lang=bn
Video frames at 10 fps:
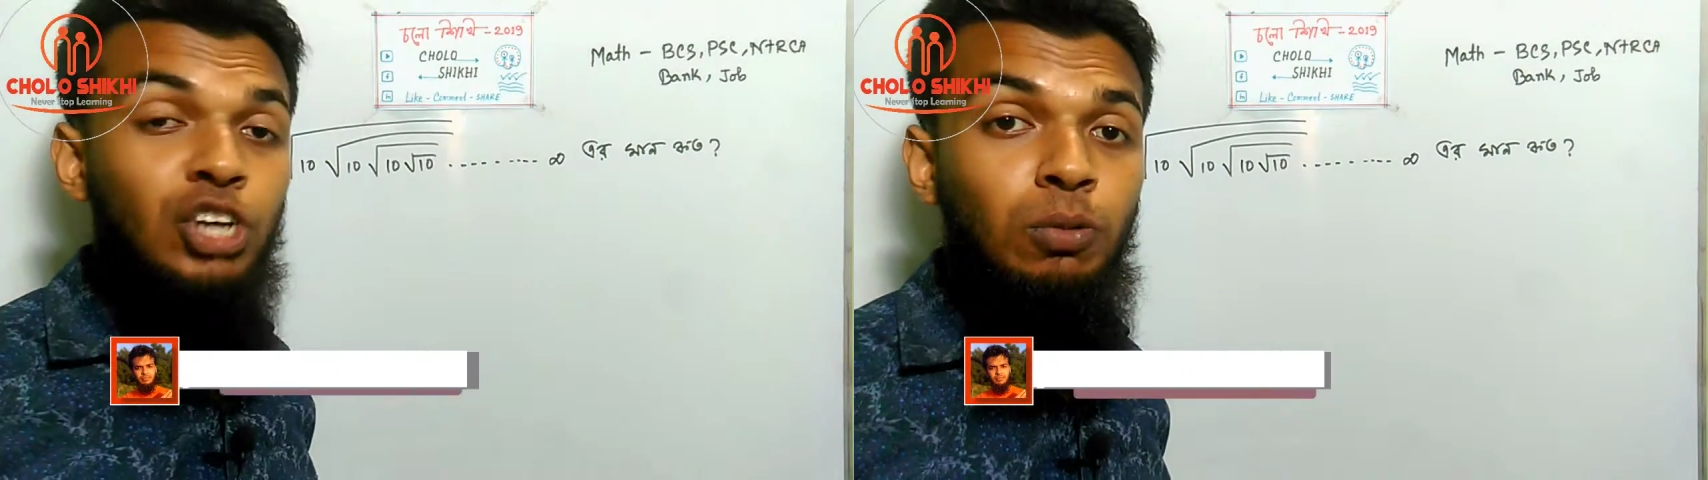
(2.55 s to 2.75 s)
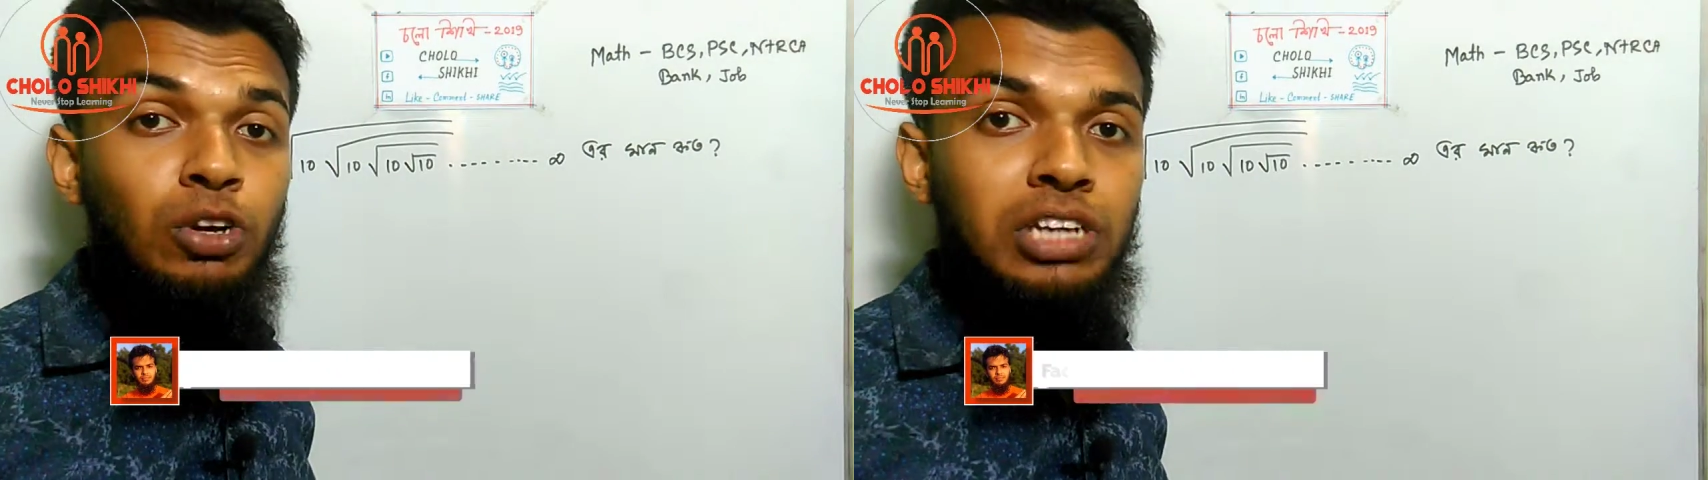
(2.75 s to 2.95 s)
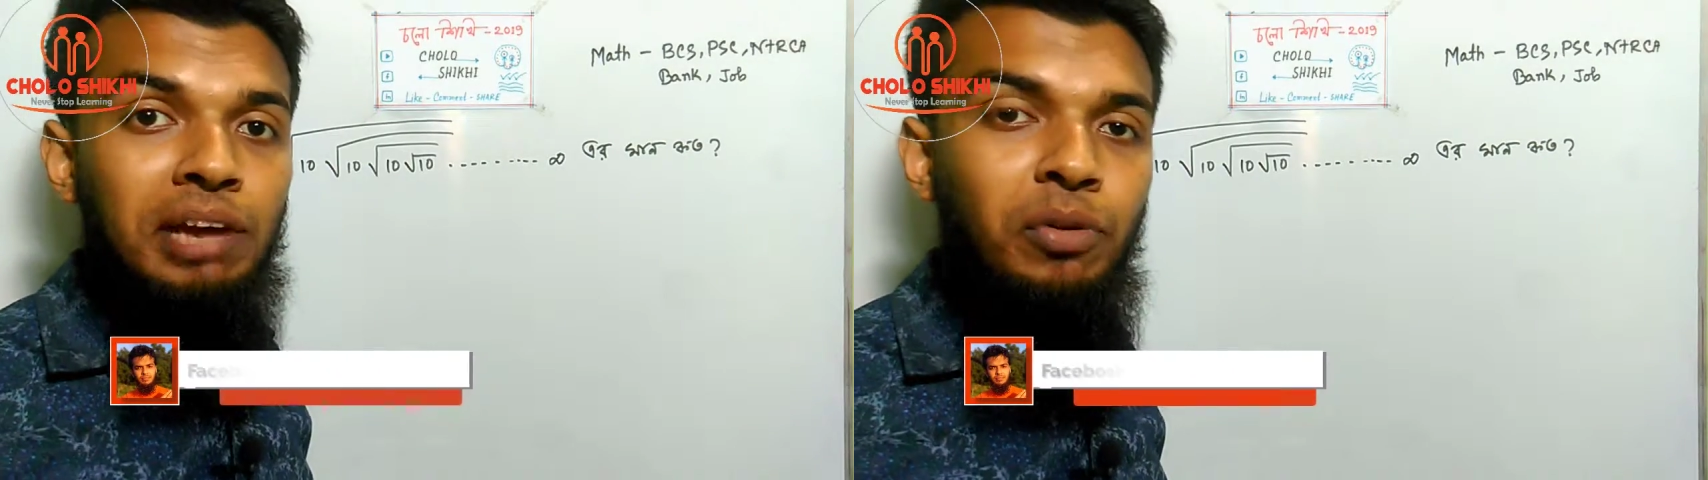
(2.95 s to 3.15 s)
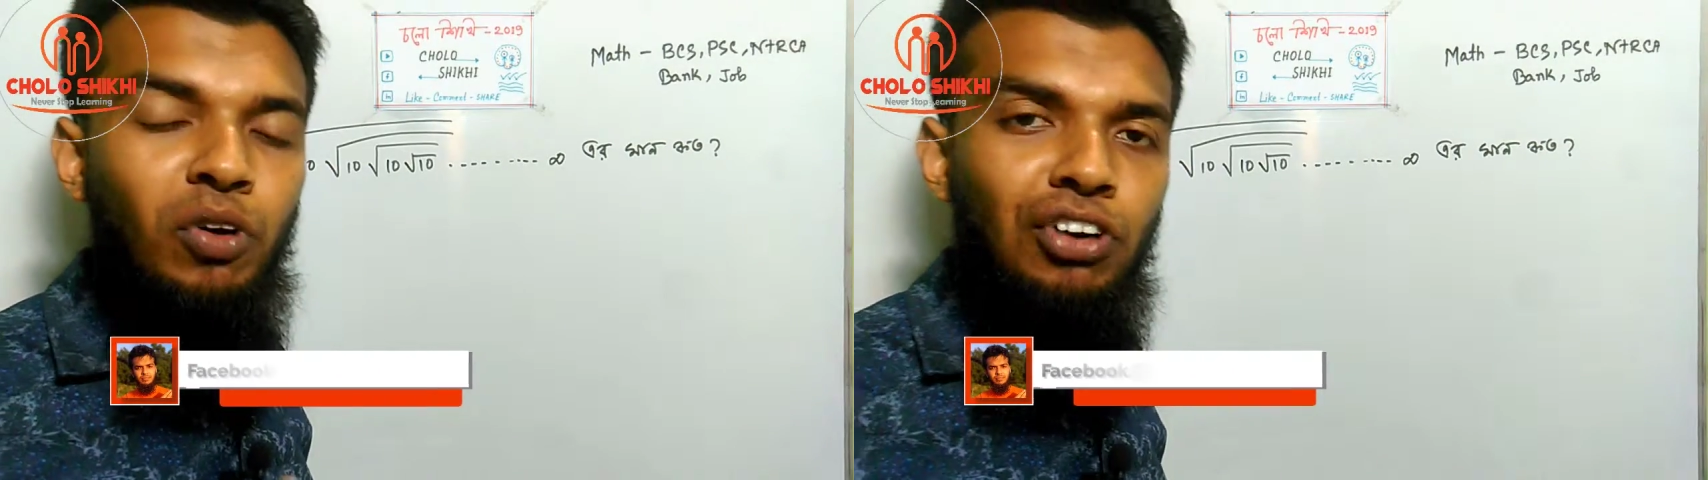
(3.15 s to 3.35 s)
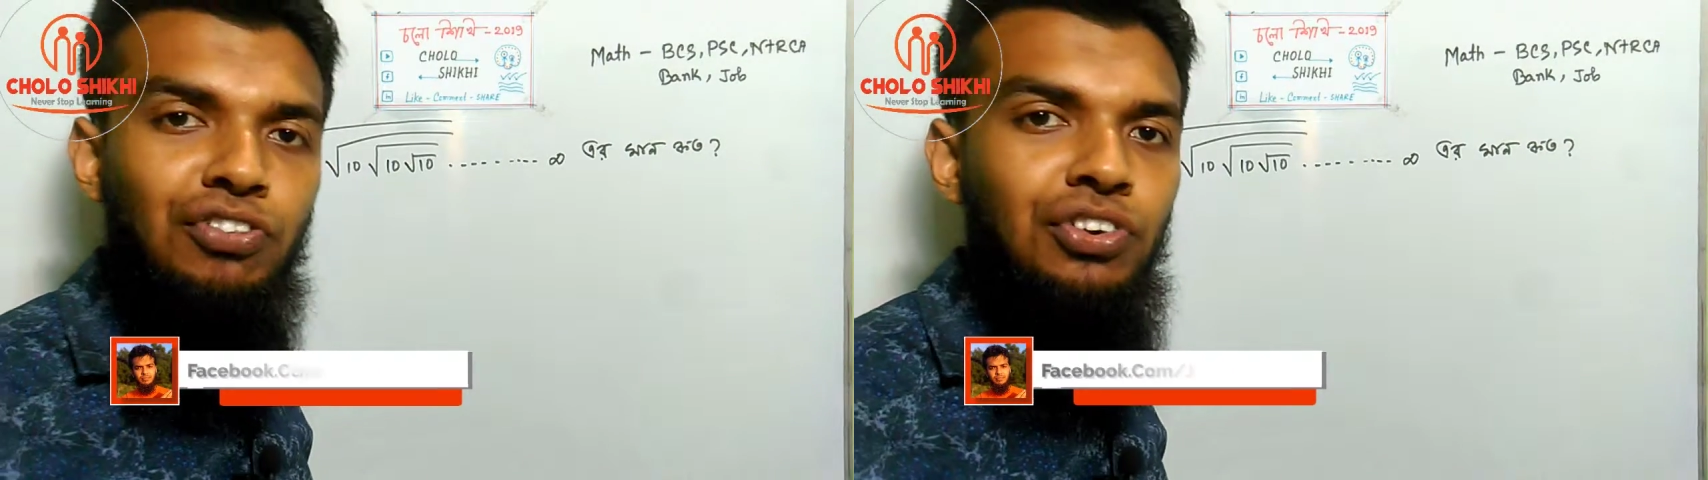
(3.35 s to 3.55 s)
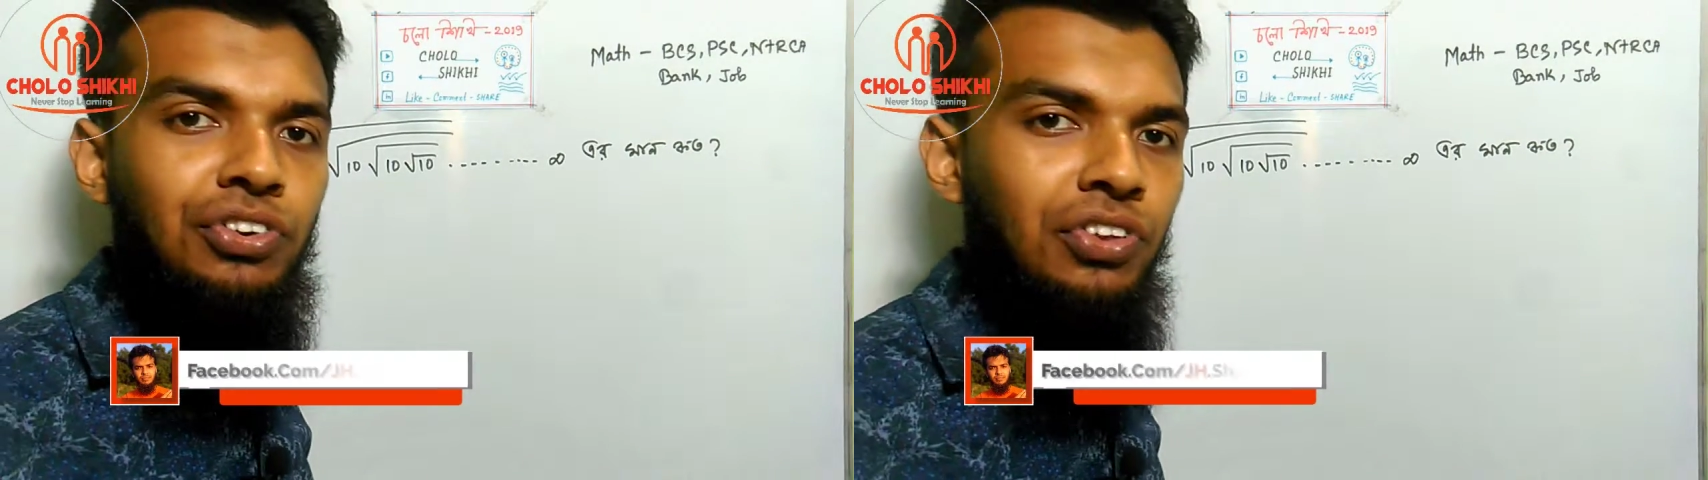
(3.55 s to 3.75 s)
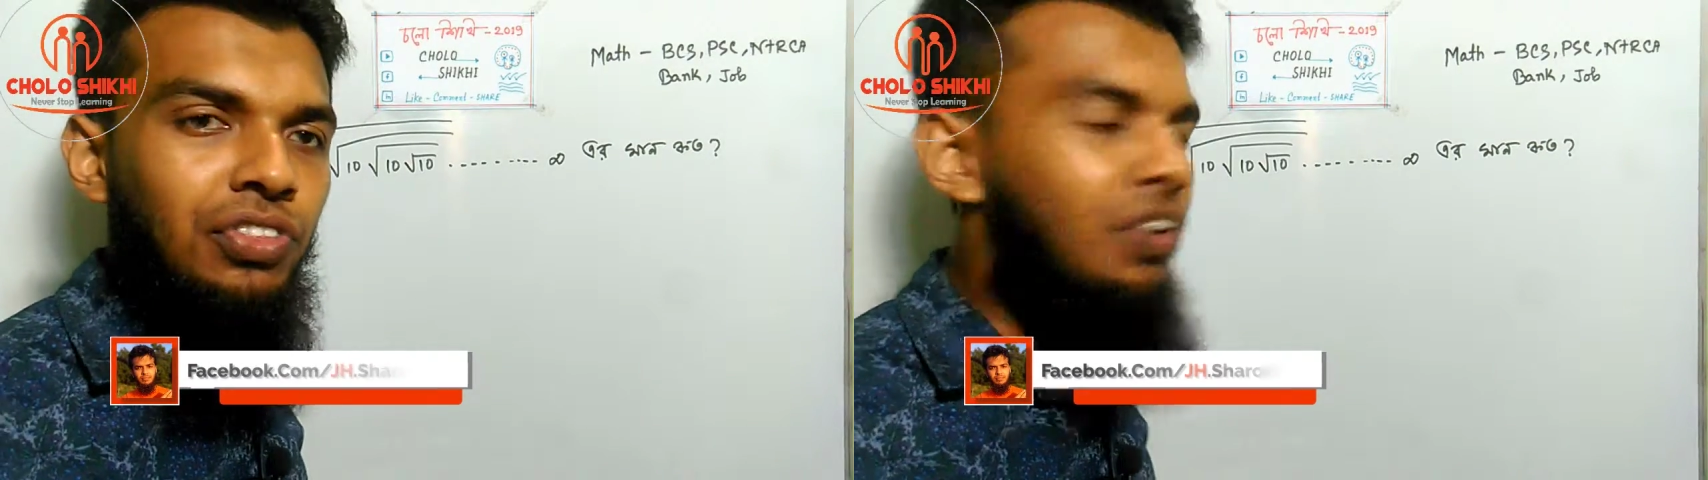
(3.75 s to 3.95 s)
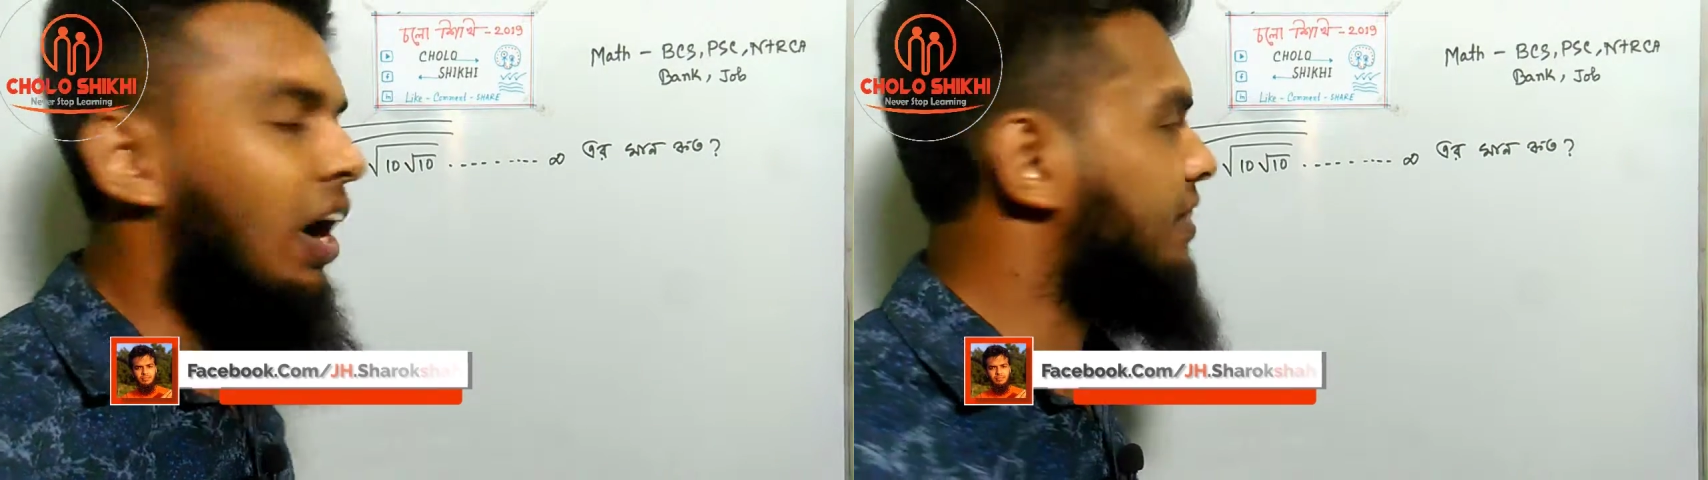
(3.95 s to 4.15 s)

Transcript: সমস্যা এবং কনফিউশন তো